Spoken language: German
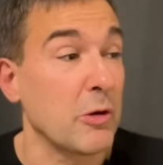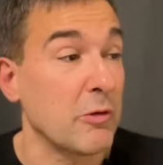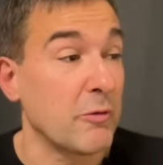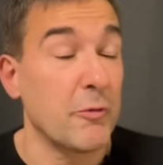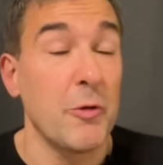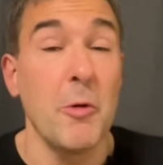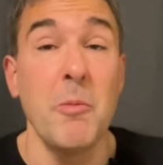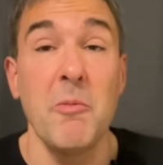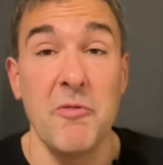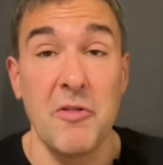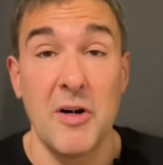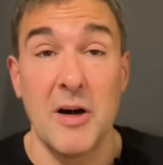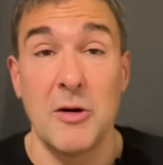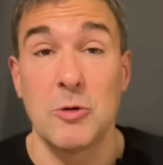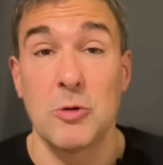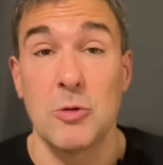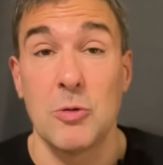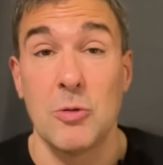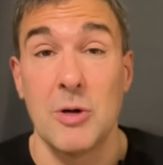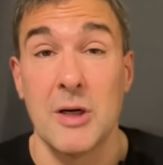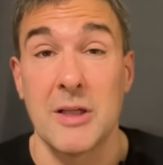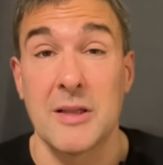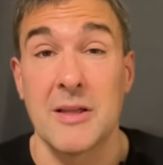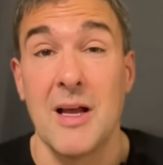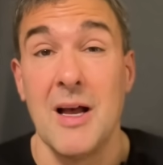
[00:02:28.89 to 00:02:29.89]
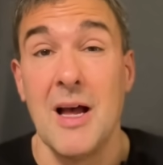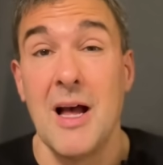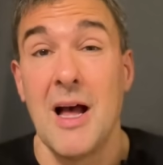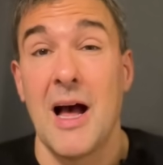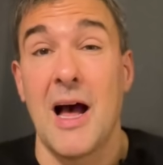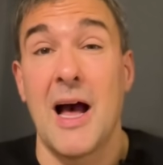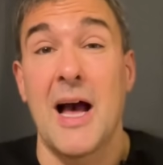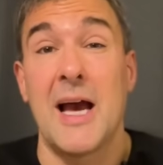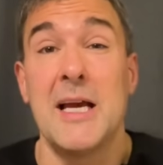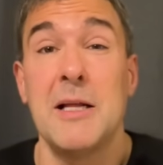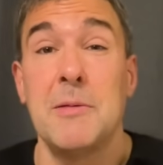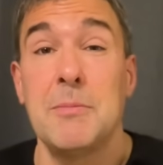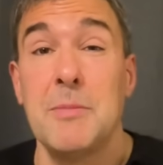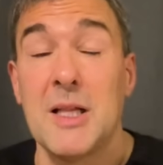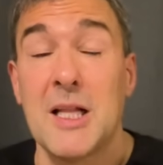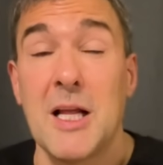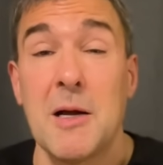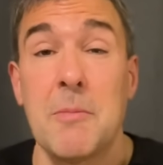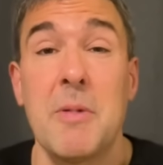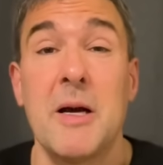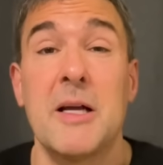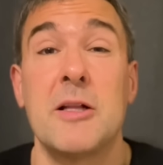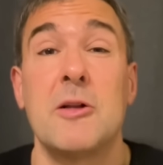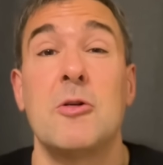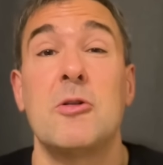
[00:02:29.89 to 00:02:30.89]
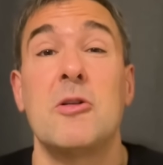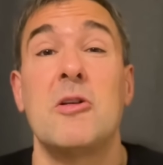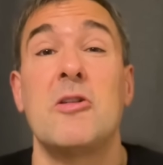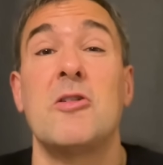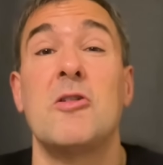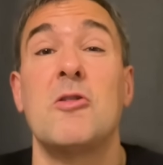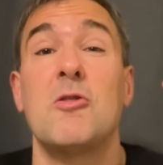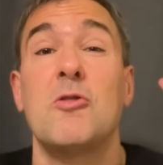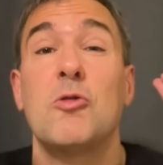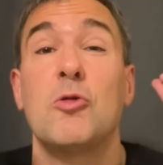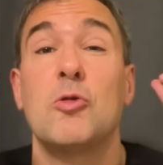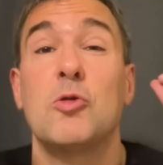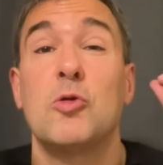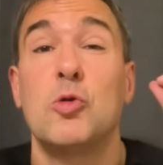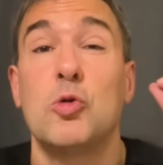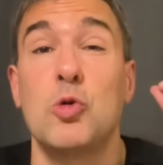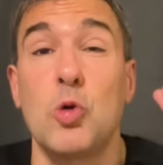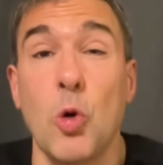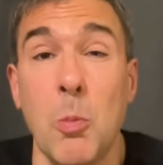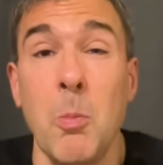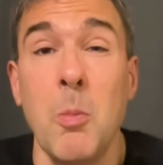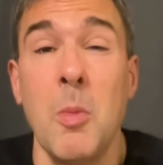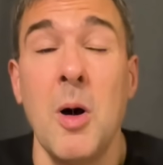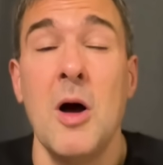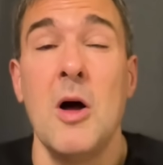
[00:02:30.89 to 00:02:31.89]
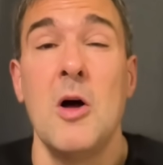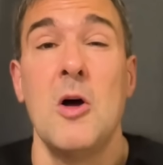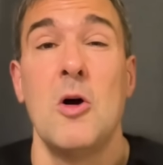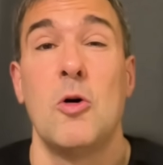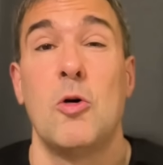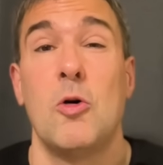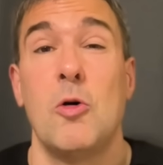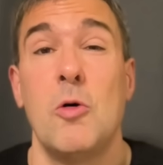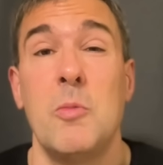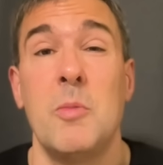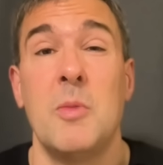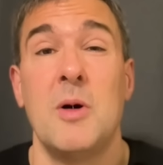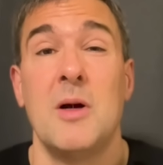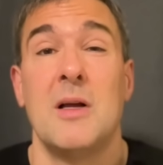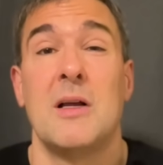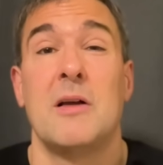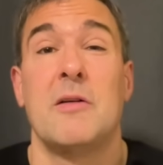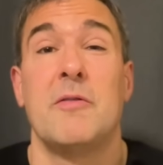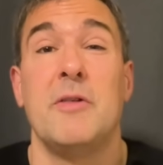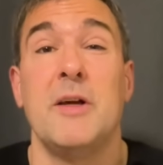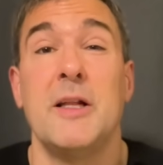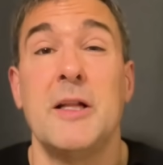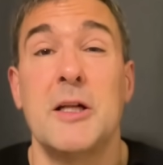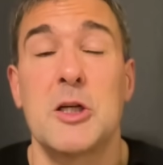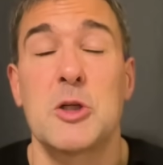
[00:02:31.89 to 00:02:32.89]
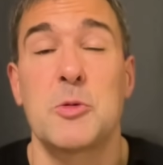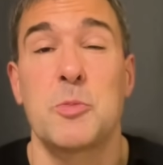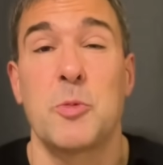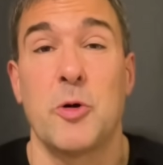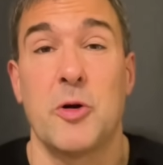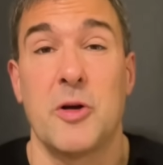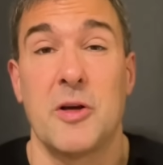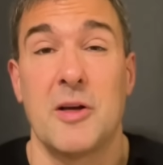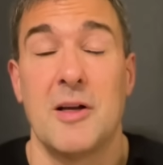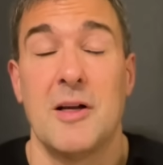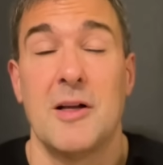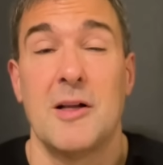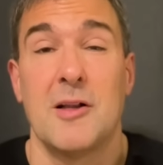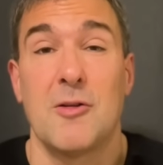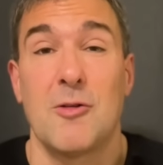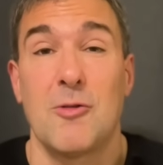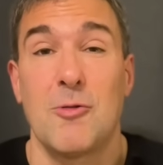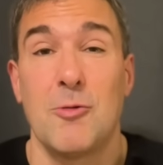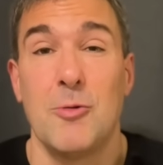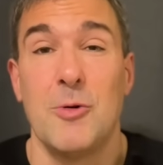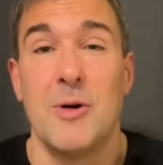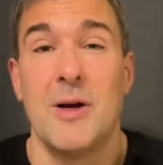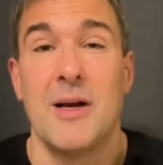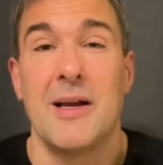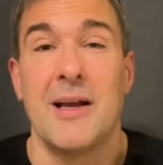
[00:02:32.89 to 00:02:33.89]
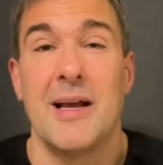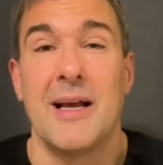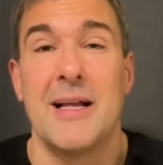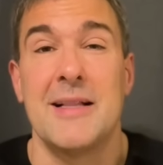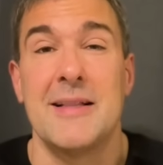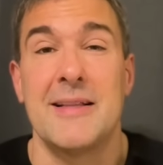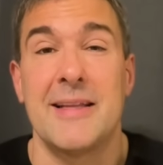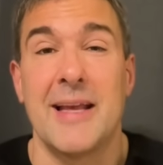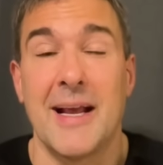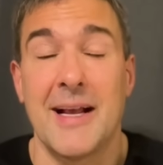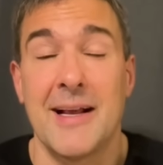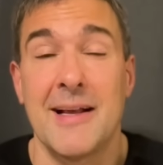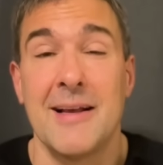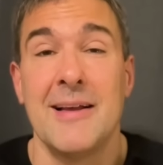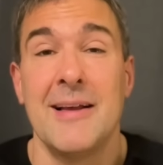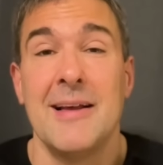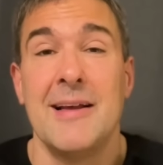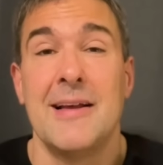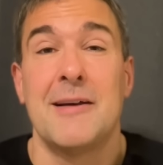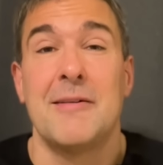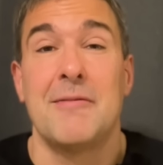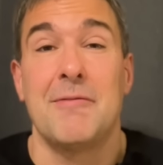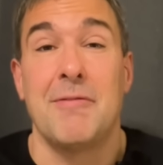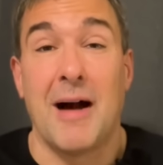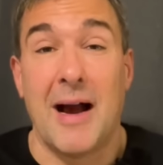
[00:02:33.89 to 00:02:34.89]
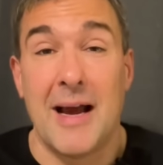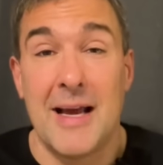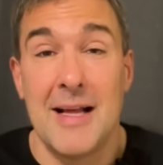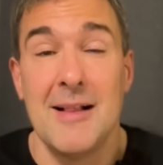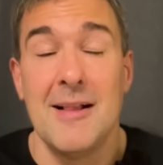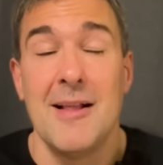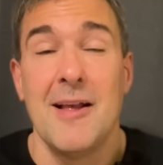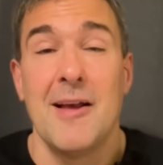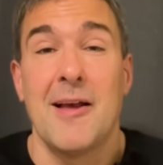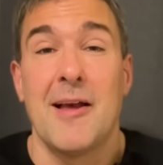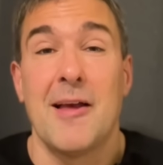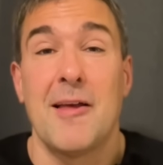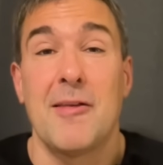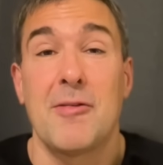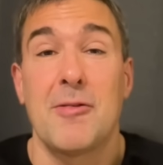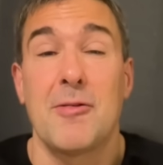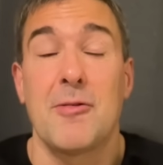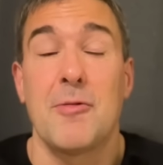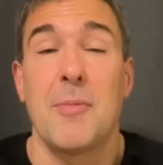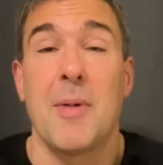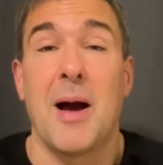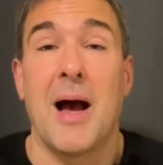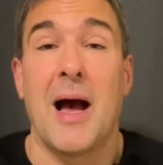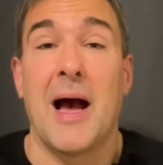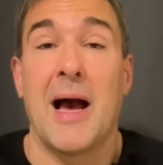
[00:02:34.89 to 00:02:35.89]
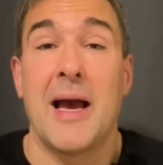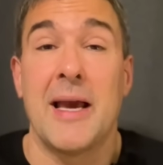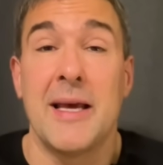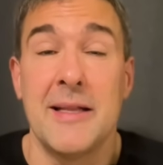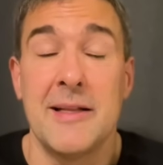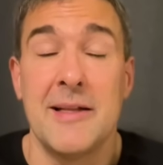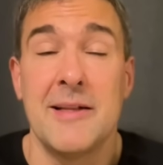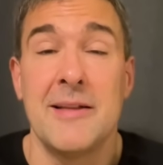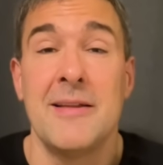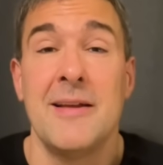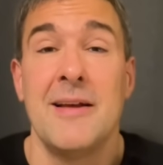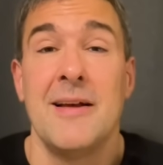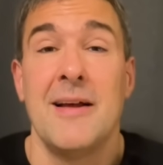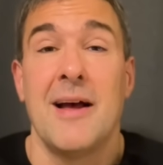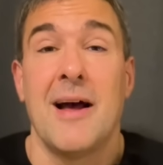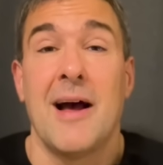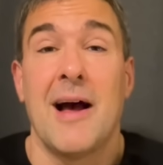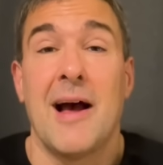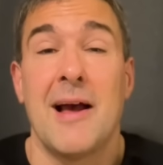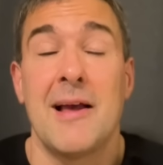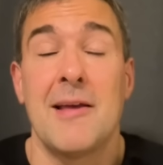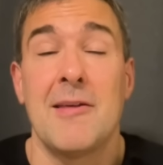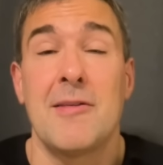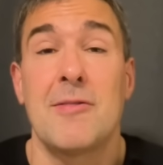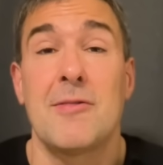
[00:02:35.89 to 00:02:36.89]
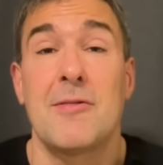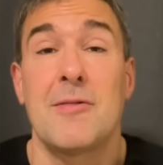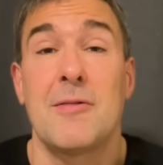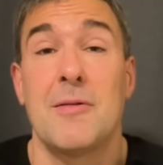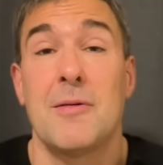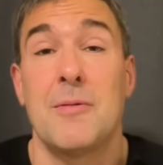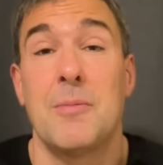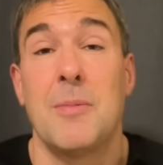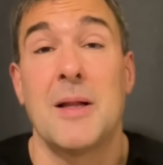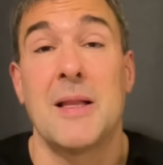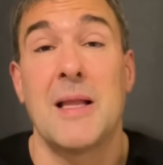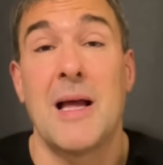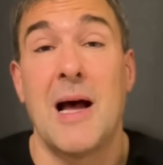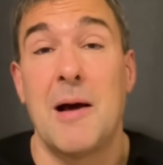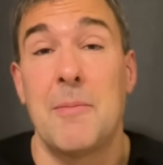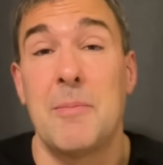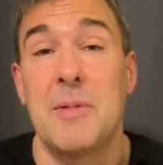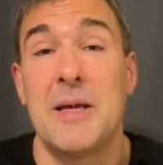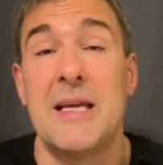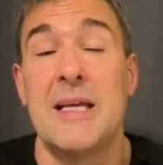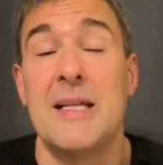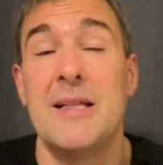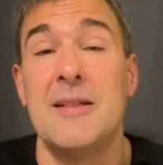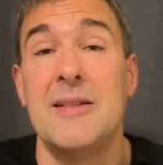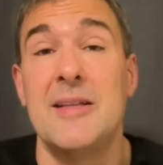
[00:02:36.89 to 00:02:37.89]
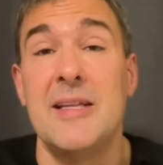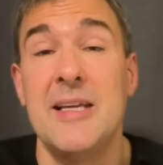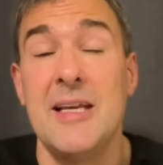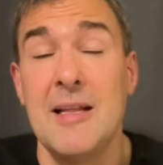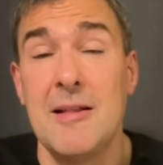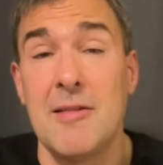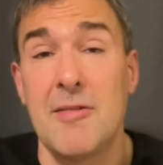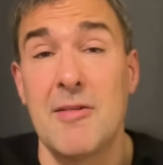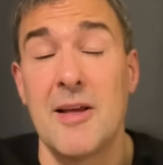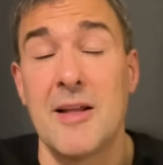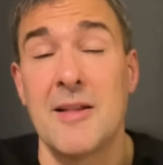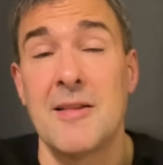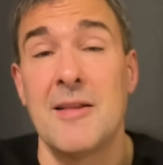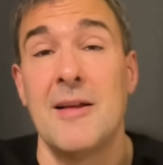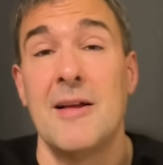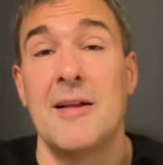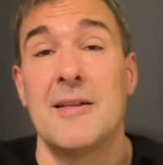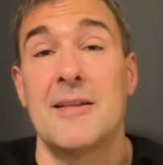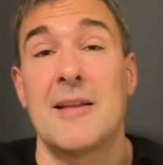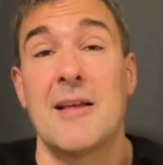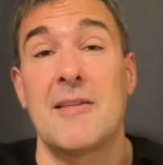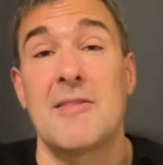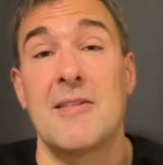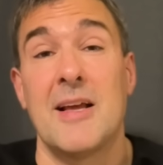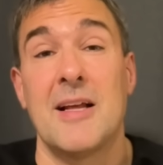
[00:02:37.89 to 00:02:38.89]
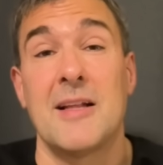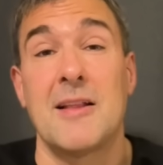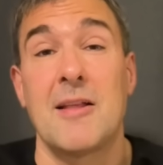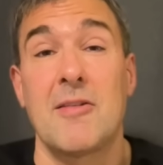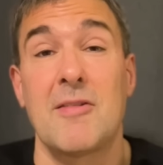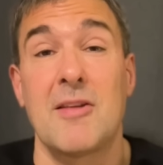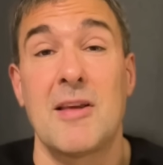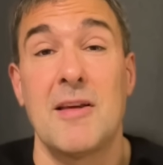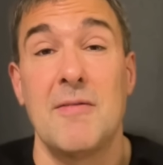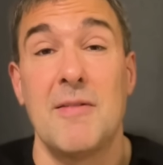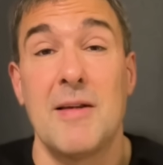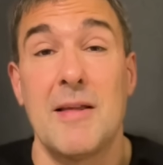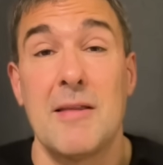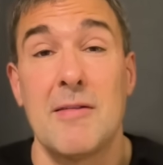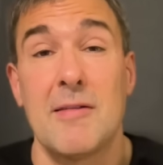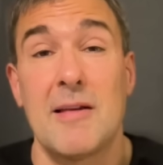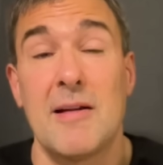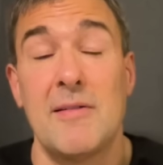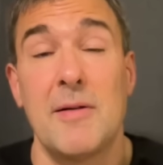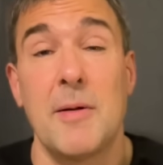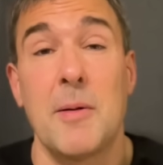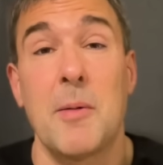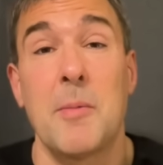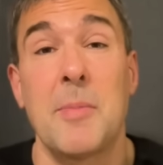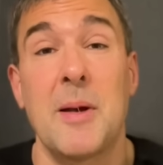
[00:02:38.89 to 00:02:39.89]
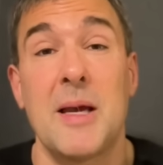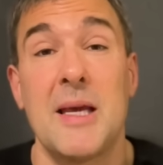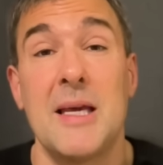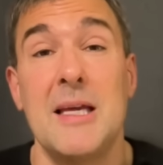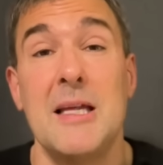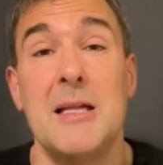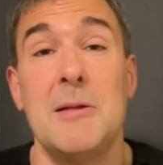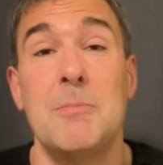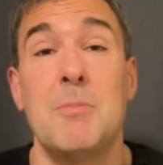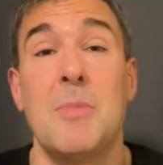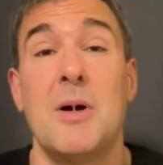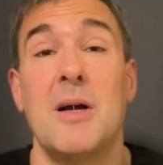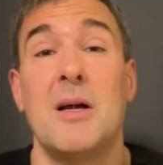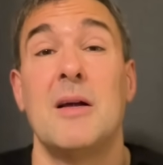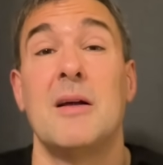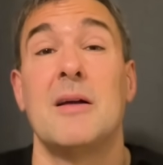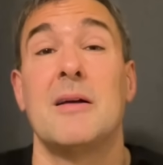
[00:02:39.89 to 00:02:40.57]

Fünf Autoren, ein Mitarbeiter und die sind zu dumm, um Widersprüche zu entdecken, weil es zum einen heißt, man habe Indizien, dass er das gewesen sei, weil man bei ihm